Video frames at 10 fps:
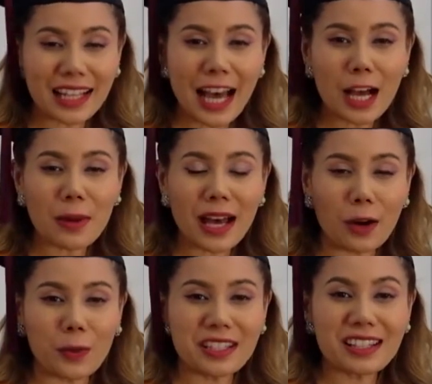แต่ทางมหา
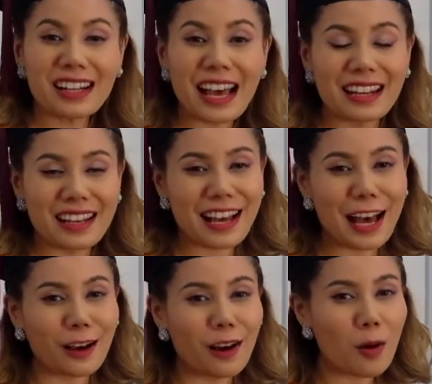วิทยาลัยนะคะ
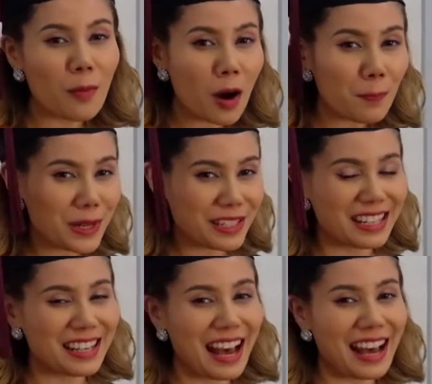ก็มอบปริ
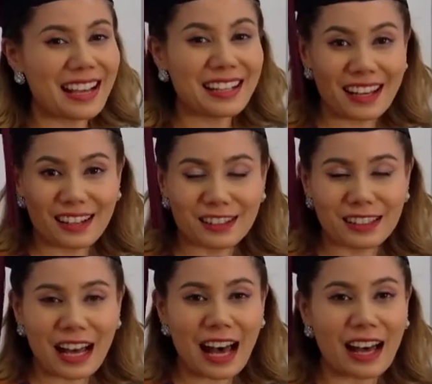ญญาให้เทเลอ
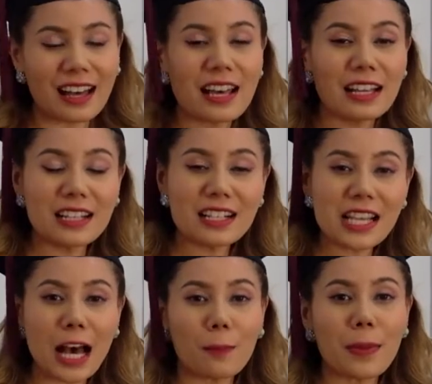ร์ค่ะ เนื่อง
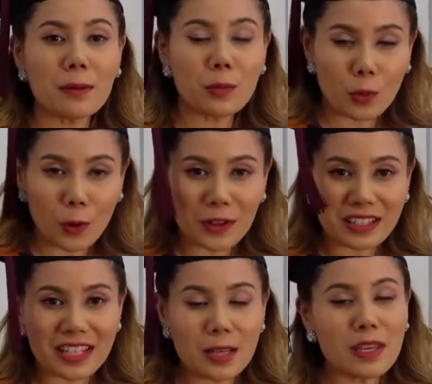จากเป็นบุคคล
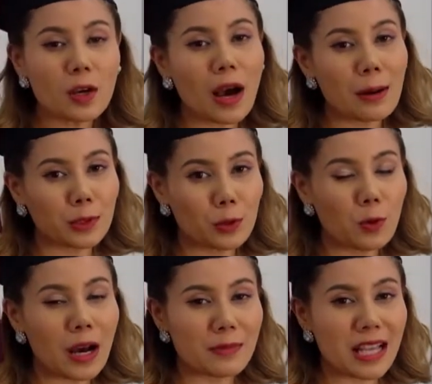ที่มีความรู้
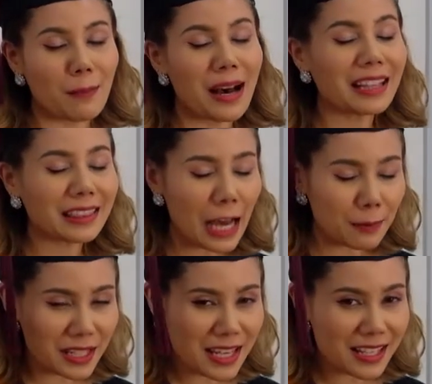ความสามารถตาม
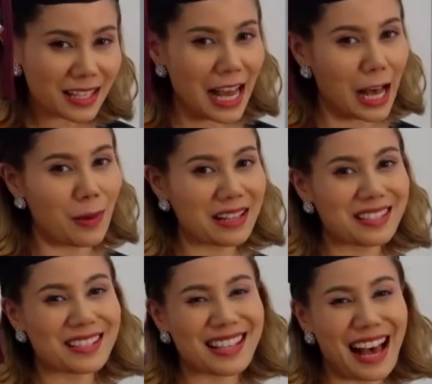ที่สถาบัน
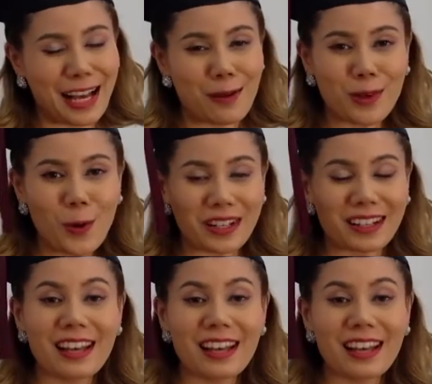ศึกษากำหนด